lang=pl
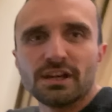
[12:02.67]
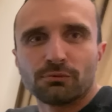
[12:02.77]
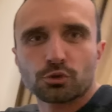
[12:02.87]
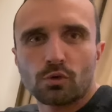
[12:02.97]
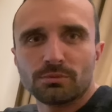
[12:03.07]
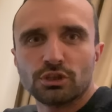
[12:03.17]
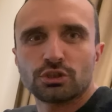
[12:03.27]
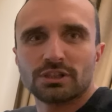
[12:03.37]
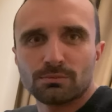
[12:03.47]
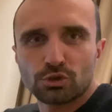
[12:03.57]
Wyszło mi
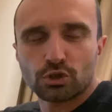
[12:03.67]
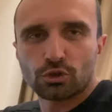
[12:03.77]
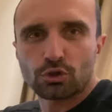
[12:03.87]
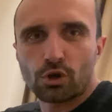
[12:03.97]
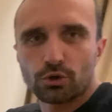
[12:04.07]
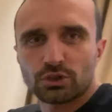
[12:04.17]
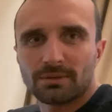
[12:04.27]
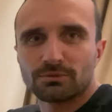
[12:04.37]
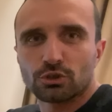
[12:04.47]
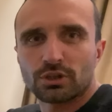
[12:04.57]

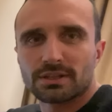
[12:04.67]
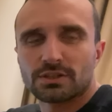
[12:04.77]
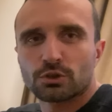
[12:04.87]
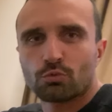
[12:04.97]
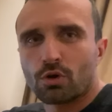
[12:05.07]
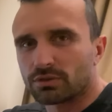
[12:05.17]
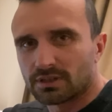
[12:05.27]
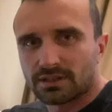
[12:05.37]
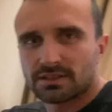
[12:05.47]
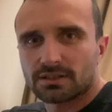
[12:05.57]
78 tysięcy
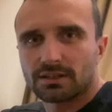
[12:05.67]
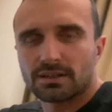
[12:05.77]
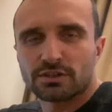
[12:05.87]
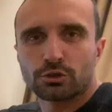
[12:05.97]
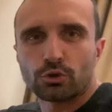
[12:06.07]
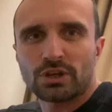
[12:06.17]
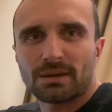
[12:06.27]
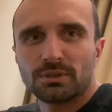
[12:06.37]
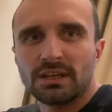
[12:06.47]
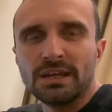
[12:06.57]
złotych z, z
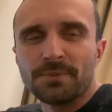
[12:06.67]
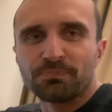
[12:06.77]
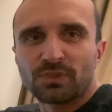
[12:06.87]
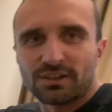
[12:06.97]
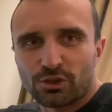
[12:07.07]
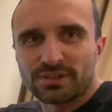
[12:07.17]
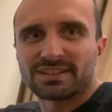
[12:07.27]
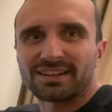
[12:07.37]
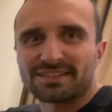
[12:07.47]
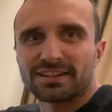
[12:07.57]
groszami. To jest
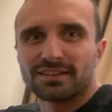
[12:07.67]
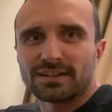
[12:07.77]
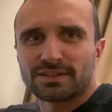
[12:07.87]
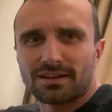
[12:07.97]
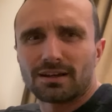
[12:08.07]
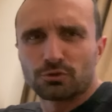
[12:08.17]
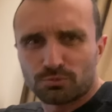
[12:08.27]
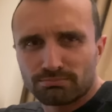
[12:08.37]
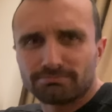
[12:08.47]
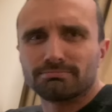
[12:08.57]
taka cena za
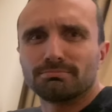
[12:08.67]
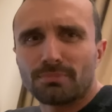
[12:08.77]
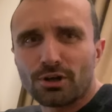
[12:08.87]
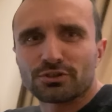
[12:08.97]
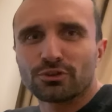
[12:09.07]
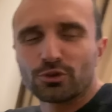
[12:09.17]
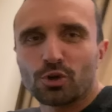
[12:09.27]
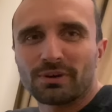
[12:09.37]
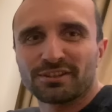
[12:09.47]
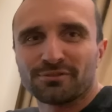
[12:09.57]
już mocno
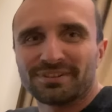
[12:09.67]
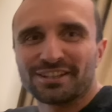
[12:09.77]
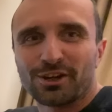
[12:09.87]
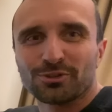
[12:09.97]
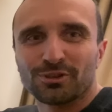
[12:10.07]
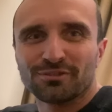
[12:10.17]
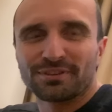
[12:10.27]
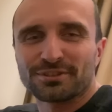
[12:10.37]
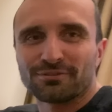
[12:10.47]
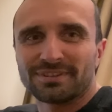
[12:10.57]
doładowanego,
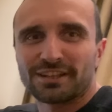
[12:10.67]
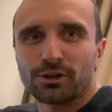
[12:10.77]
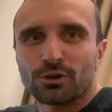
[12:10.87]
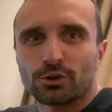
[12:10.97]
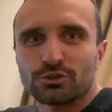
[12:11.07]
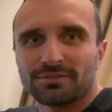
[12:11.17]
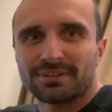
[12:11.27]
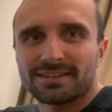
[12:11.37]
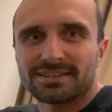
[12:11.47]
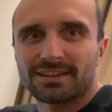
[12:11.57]
doinwestowanego
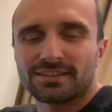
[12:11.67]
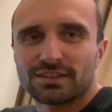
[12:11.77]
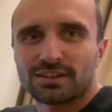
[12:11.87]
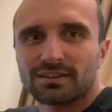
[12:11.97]
900 e,